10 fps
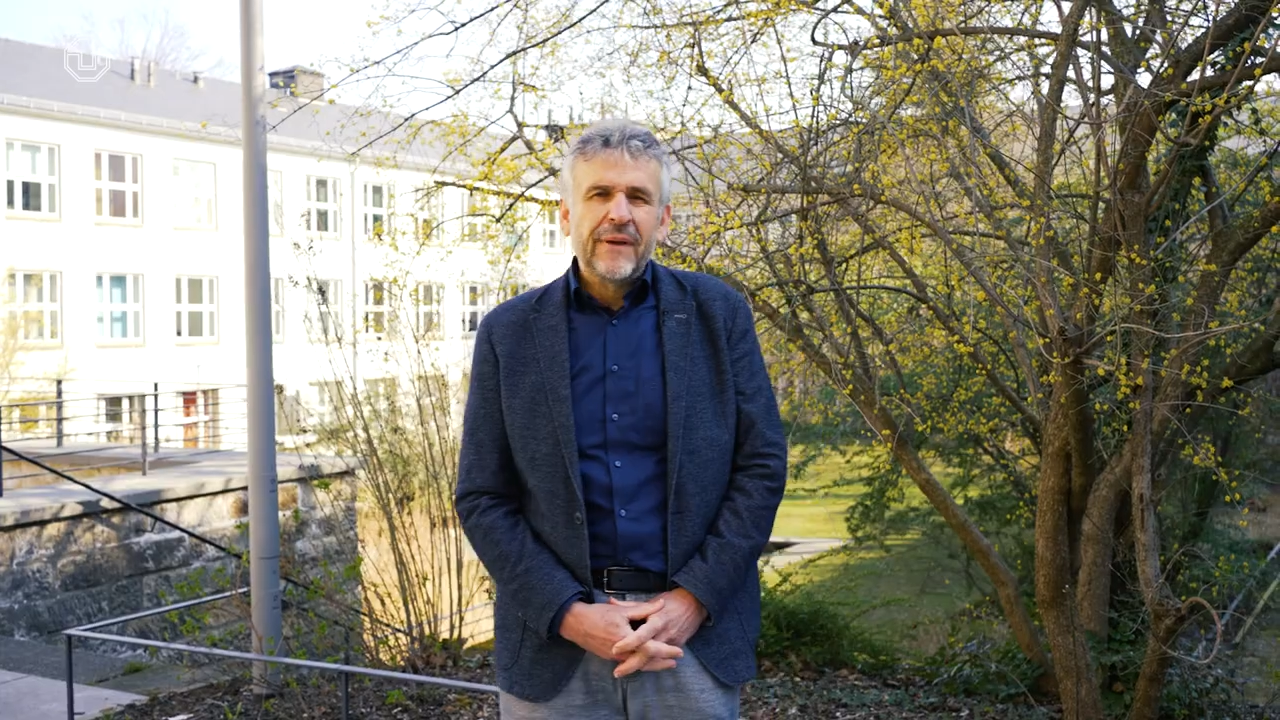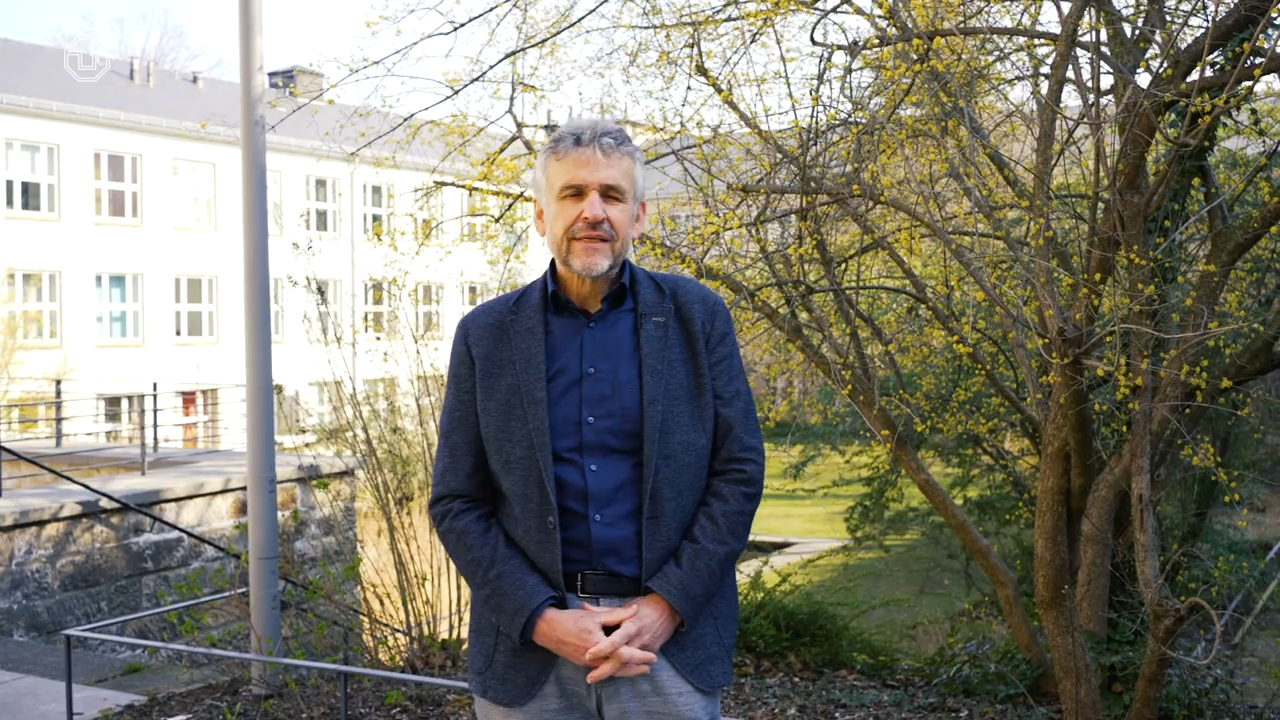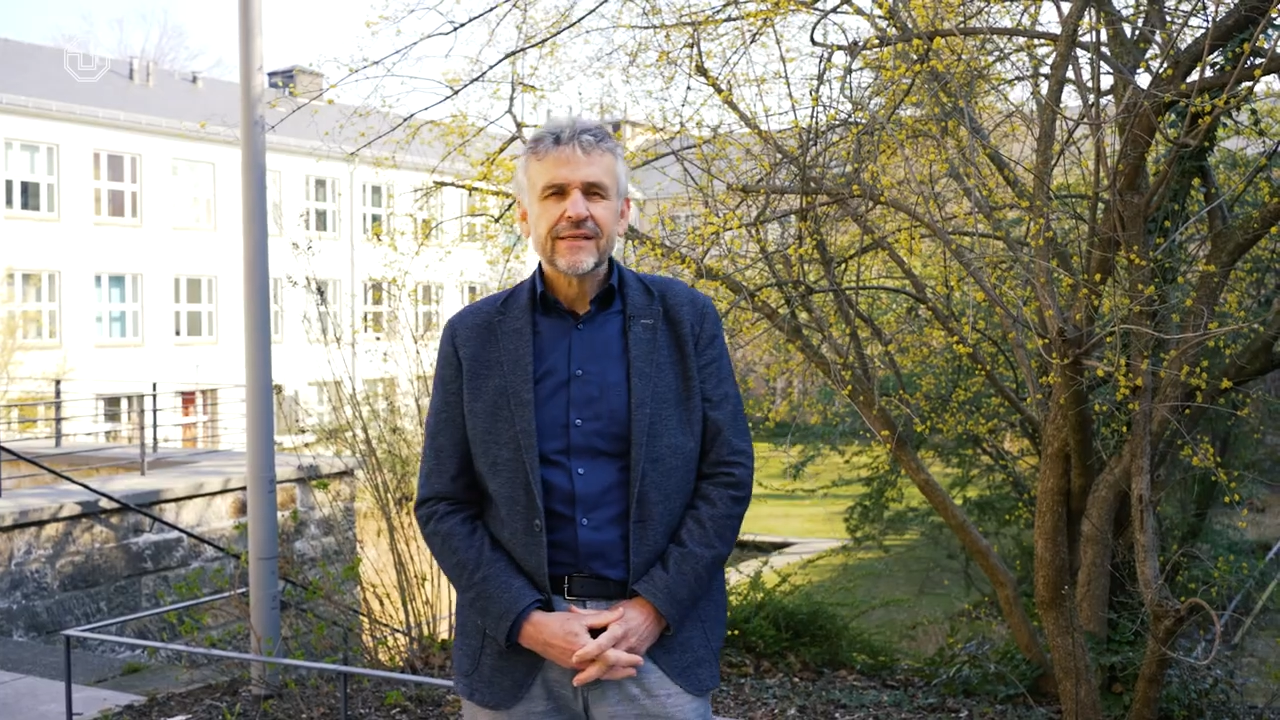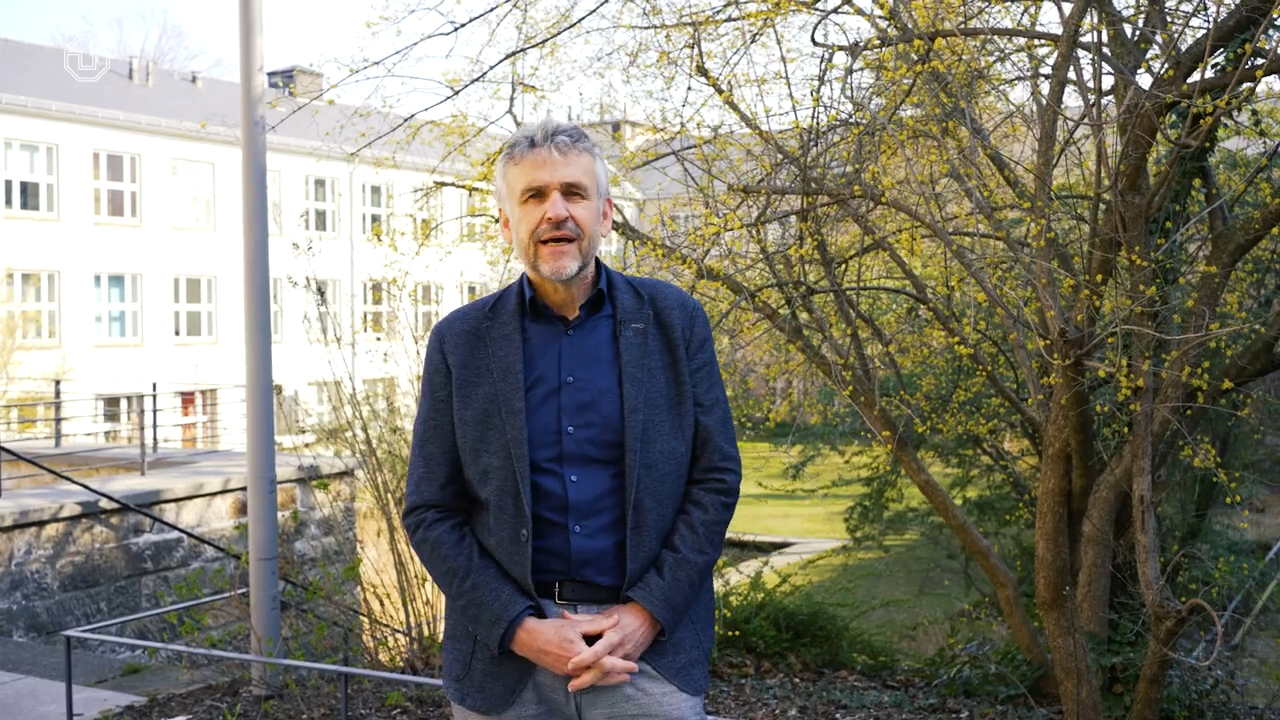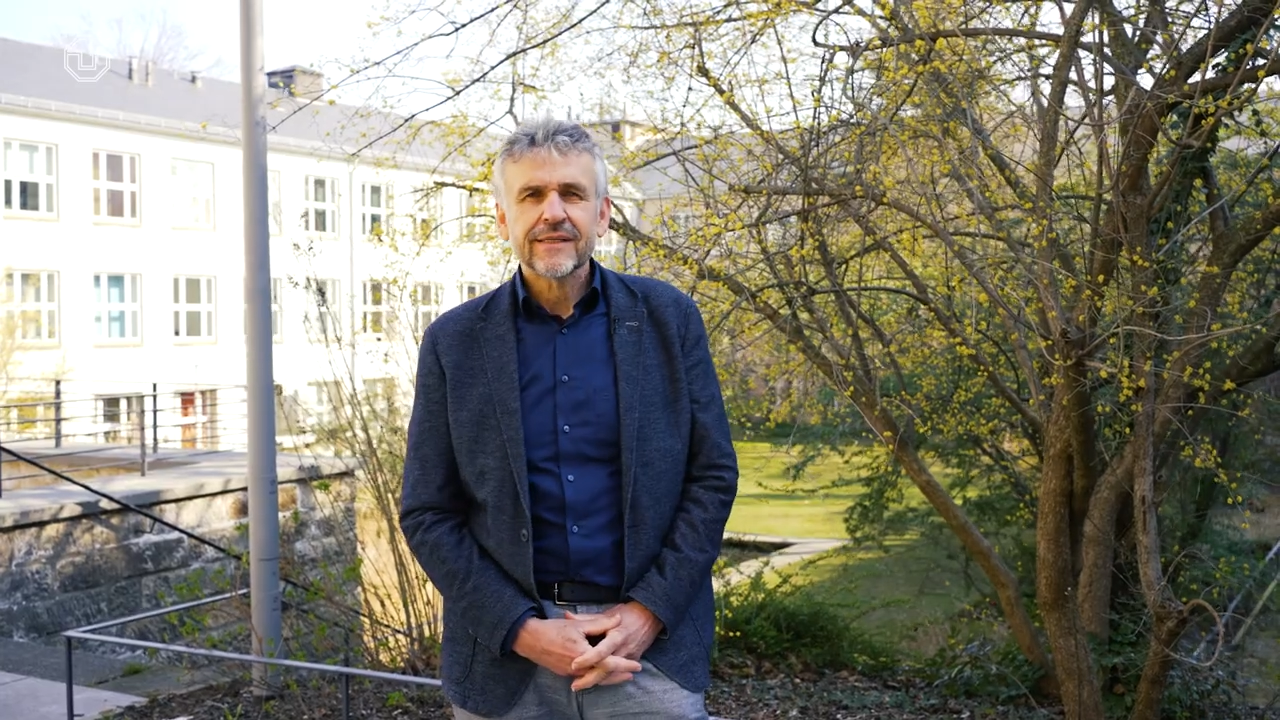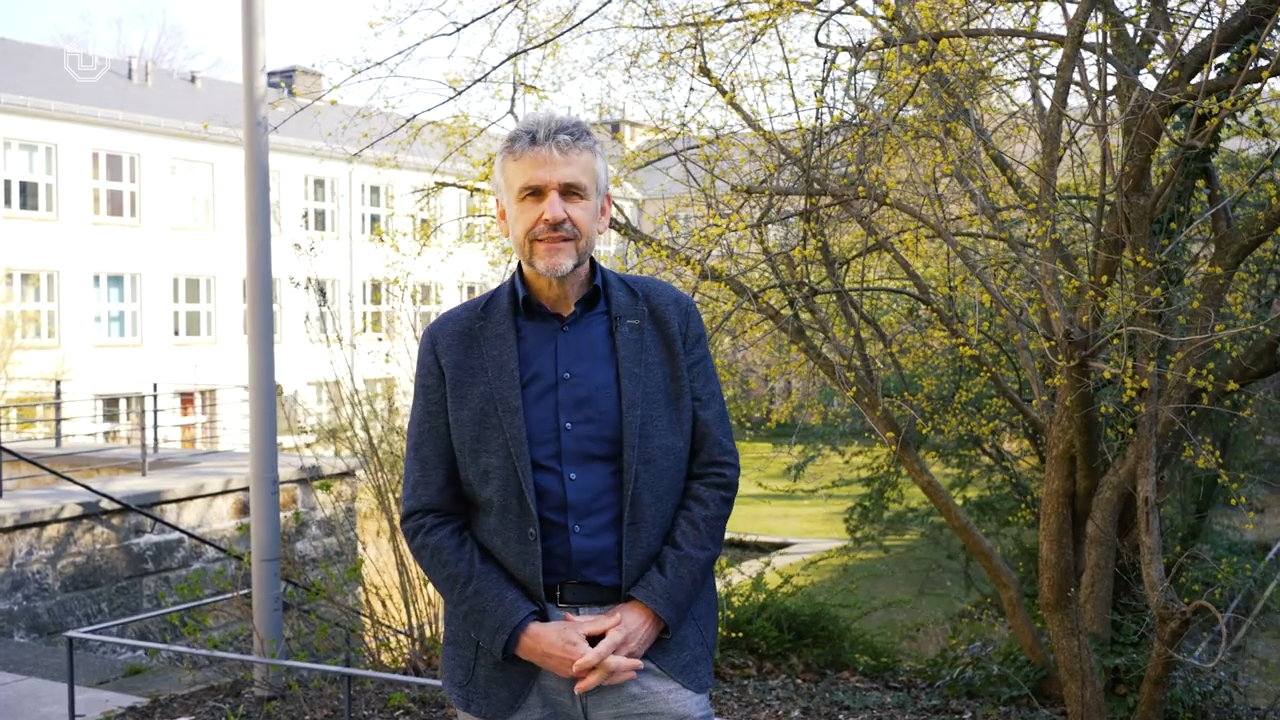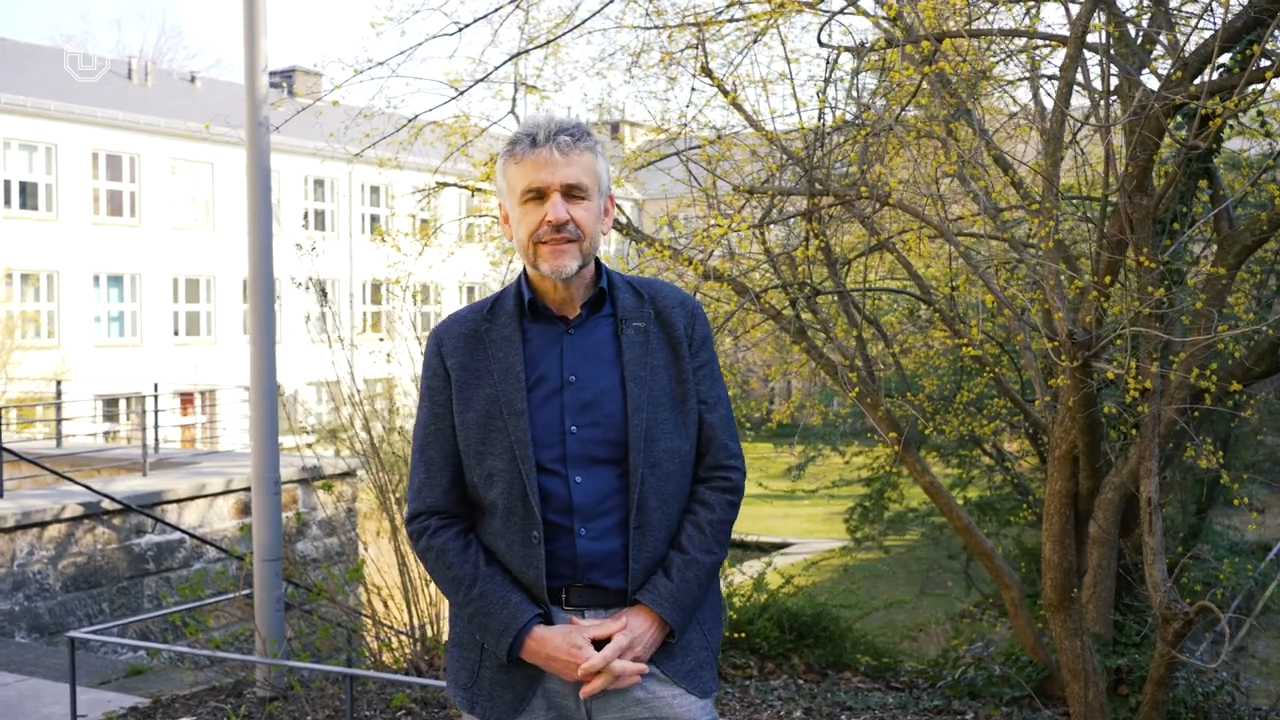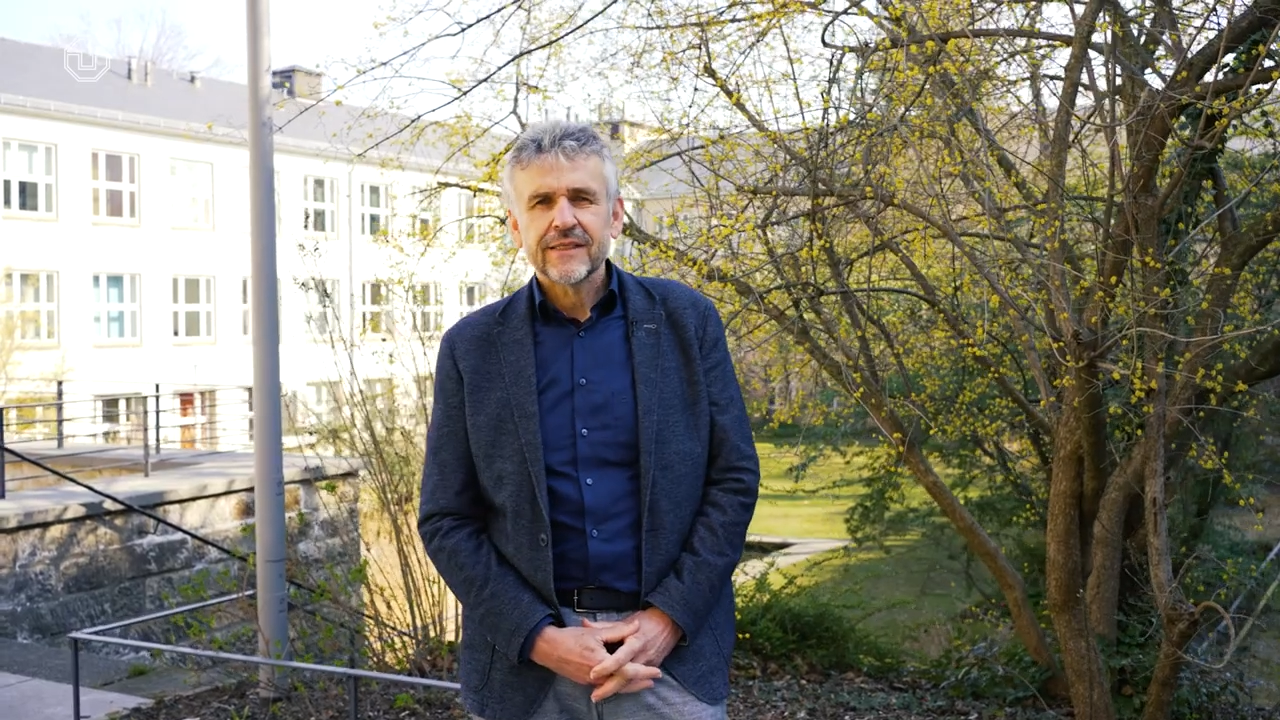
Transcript: Miteinander